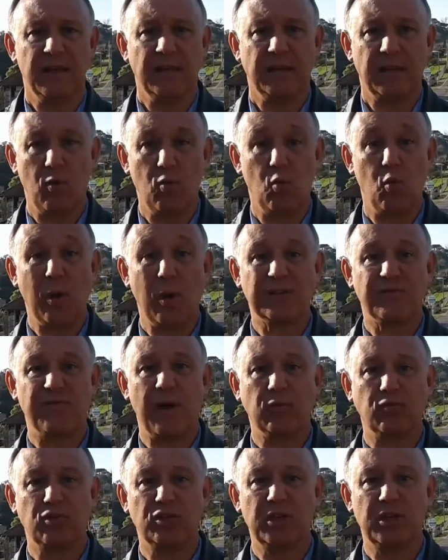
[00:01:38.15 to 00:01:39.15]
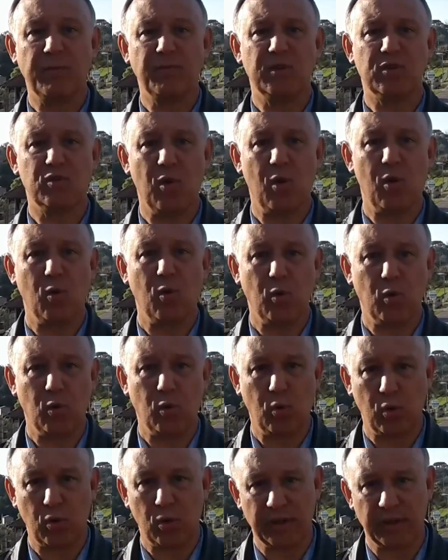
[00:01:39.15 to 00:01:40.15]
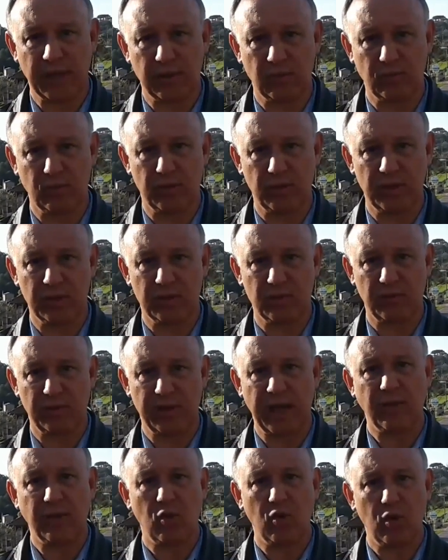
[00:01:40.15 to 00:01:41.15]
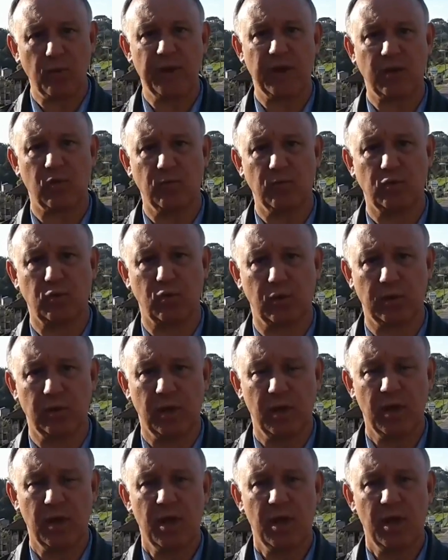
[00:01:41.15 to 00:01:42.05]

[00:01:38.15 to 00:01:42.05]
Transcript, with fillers: Então, o asfalto dinamizou o, o roteiro turístico e a economia como um todo.